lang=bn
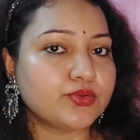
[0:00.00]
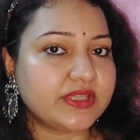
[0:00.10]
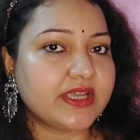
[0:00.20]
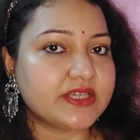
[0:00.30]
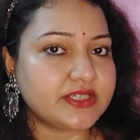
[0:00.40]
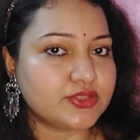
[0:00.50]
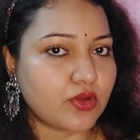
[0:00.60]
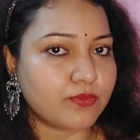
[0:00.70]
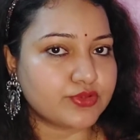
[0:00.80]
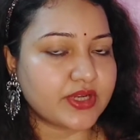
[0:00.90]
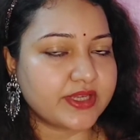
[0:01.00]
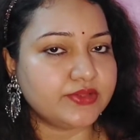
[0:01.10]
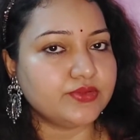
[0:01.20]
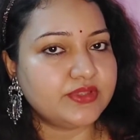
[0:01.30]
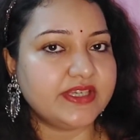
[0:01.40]
সর্দি কাশির সমস্যা
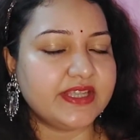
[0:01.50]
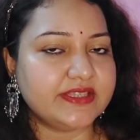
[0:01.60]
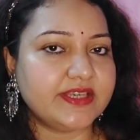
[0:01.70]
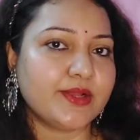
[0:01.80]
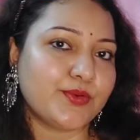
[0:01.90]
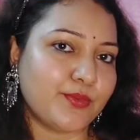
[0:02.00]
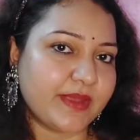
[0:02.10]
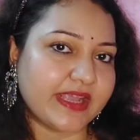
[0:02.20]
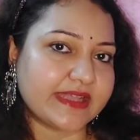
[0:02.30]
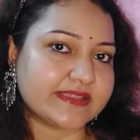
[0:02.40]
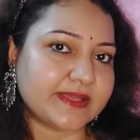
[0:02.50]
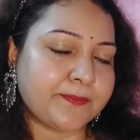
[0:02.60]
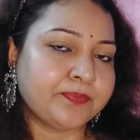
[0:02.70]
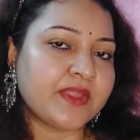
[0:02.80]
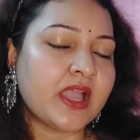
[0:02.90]
কিন্তু ধীরে ধীরে কমে গেছে
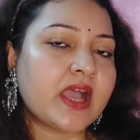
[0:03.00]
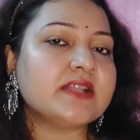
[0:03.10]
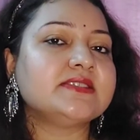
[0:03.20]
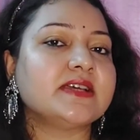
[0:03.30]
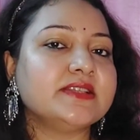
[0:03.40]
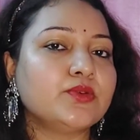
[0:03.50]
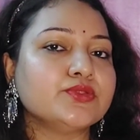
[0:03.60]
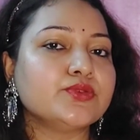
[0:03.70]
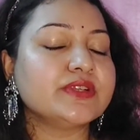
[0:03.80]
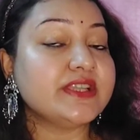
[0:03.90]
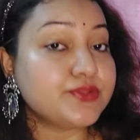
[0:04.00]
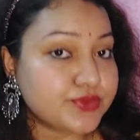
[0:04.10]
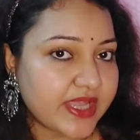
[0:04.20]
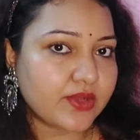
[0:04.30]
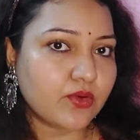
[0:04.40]
আর যাদের ওজন
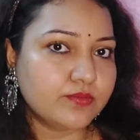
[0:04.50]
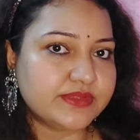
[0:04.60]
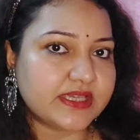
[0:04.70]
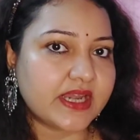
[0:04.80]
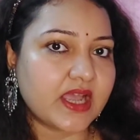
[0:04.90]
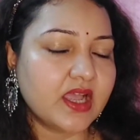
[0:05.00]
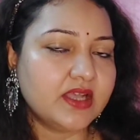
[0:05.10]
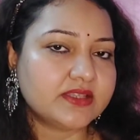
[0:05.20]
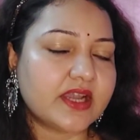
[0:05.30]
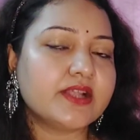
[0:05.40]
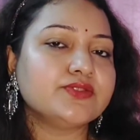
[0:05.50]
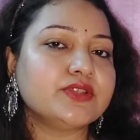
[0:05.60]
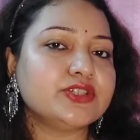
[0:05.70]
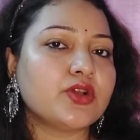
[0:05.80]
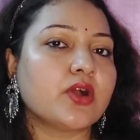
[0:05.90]
কিছুতেই কমছে না তারা
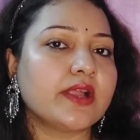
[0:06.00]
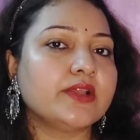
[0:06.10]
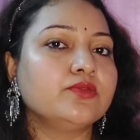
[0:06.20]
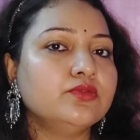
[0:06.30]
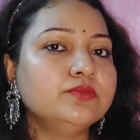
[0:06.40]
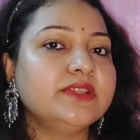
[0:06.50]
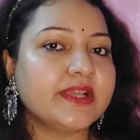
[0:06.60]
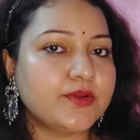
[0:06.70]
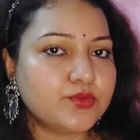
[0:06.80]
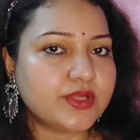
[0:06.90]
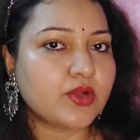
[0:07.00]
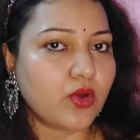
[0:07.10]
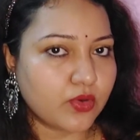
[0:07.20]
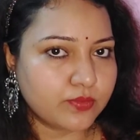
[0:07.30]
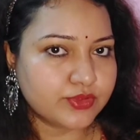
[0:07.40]
যদি সকালে ঘুম থেকে উঠে
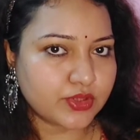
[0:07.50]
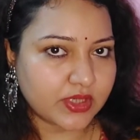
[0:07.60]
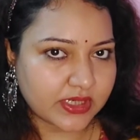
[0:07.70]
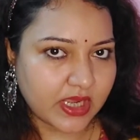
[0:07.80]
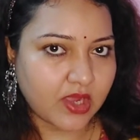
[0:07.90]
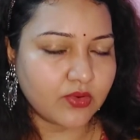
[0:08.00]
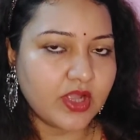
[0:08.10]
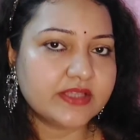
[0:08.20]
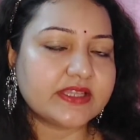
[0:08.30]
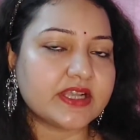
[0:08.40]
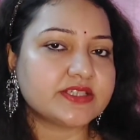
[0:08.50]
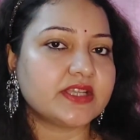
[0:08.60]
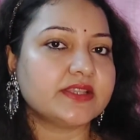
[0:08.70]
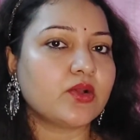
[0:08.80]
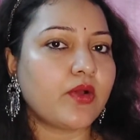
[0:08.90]
গরম জল খাও তার
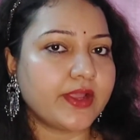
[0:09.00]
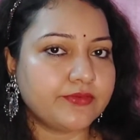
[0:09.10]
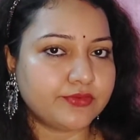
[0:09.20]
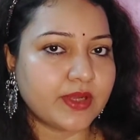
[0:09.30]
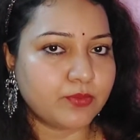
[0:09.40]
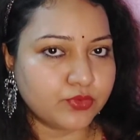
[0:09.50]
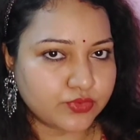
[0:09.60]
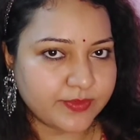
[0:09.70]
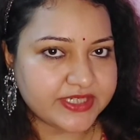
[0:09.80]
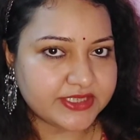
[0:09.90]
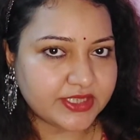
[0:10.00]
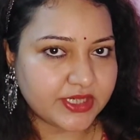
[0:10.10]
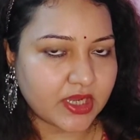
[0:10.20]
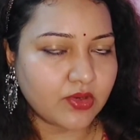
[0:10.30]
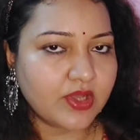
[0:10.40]
সাথে কয়েক ফোঁটা মধু
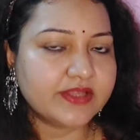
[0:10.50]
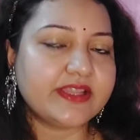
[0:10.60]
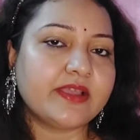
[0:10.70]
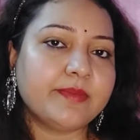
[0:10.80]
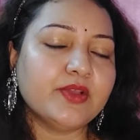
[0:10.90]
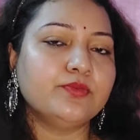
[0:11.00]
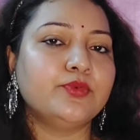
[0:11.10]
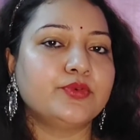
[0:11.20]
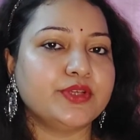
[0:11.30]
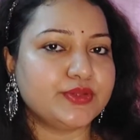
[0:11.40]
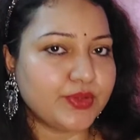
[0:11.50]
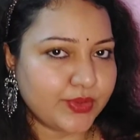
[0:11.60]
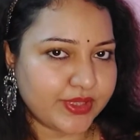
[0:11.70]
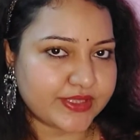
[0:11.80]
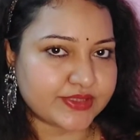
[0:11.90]
মিশিয়ে নাও দেখবে উপকৃত
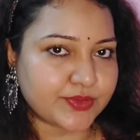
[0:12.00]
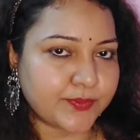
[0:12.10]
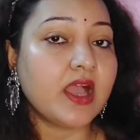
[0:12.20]
হয়েছ